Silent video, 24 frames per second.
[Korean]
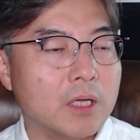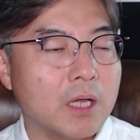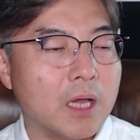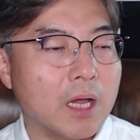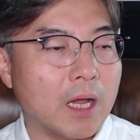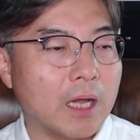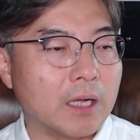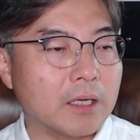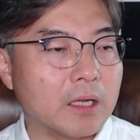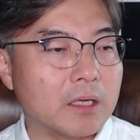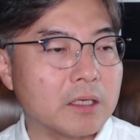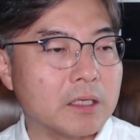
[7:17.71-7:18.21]

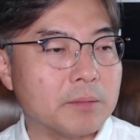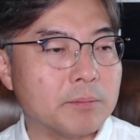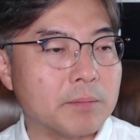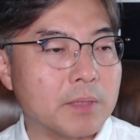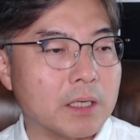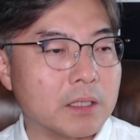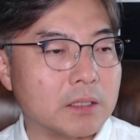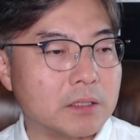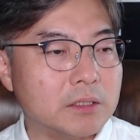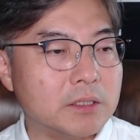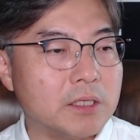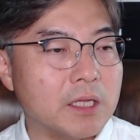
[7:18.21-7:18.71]

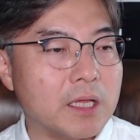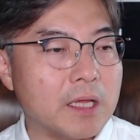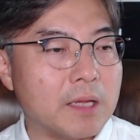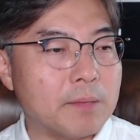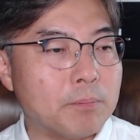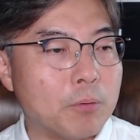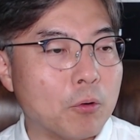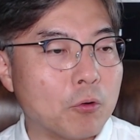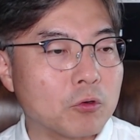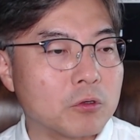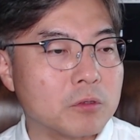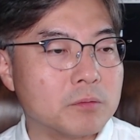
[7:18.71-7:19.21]
하나님의 은혜의
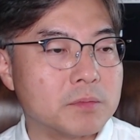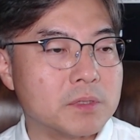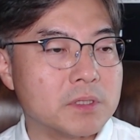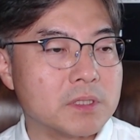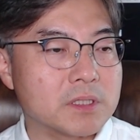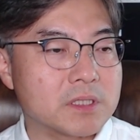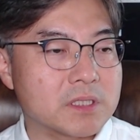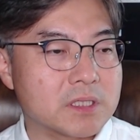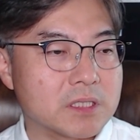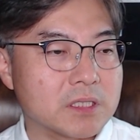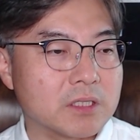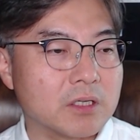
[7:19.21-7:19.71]
복음을
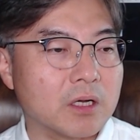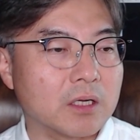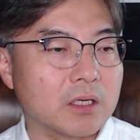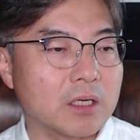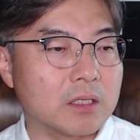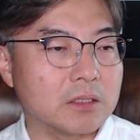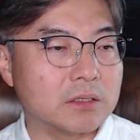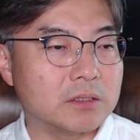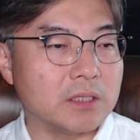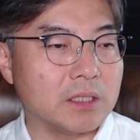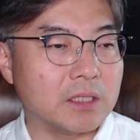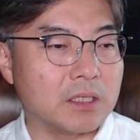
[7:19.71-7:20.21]

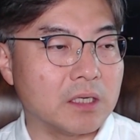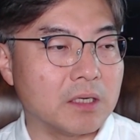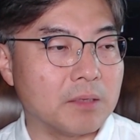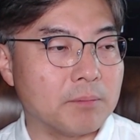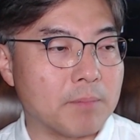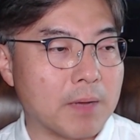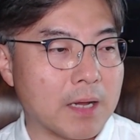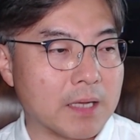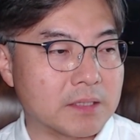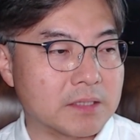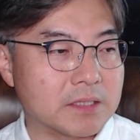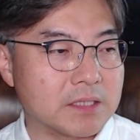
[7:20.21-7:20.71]
증언하는 일을
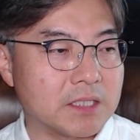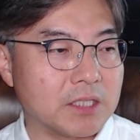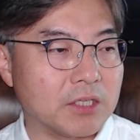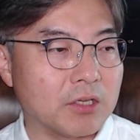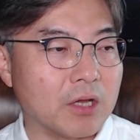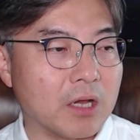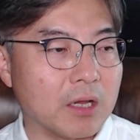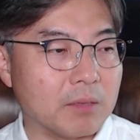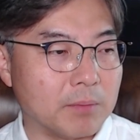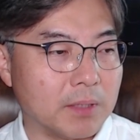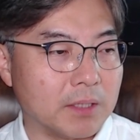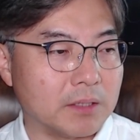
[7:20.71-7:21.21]
마치려
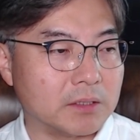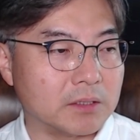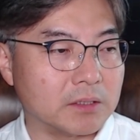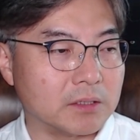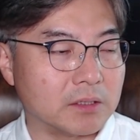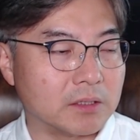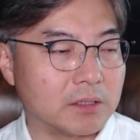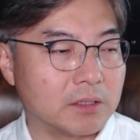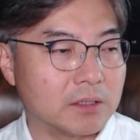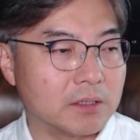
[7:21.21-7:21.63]
하면은